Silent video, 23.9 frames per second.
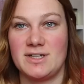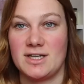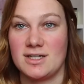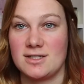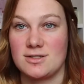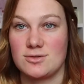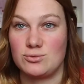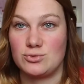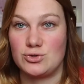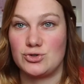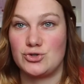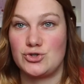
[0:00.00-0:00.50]

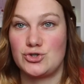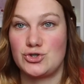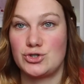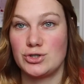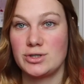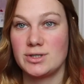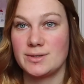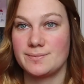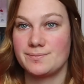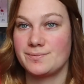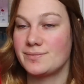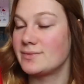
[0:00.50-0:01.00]
das gute
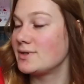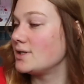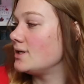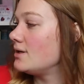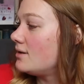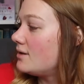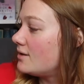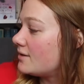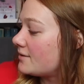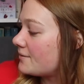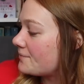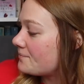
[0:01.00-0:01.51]
Stück.
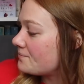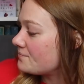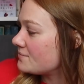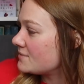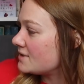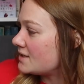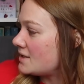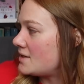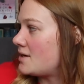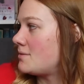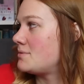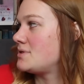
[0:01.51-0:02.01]

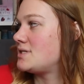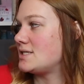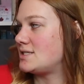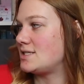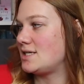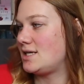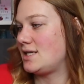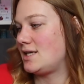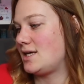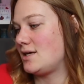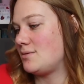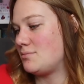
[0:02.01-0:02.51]
Ähm, den habe ich
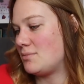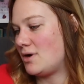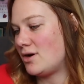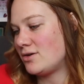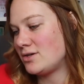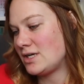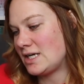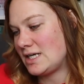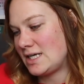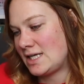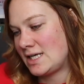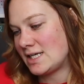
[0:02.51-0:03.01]
tatsächlich eben auch
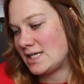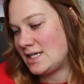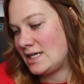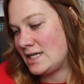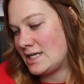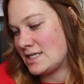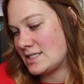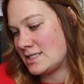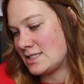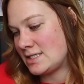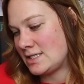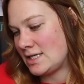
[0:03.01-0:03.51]
noch nicht
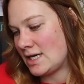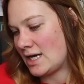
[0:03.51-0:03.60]
gelesen.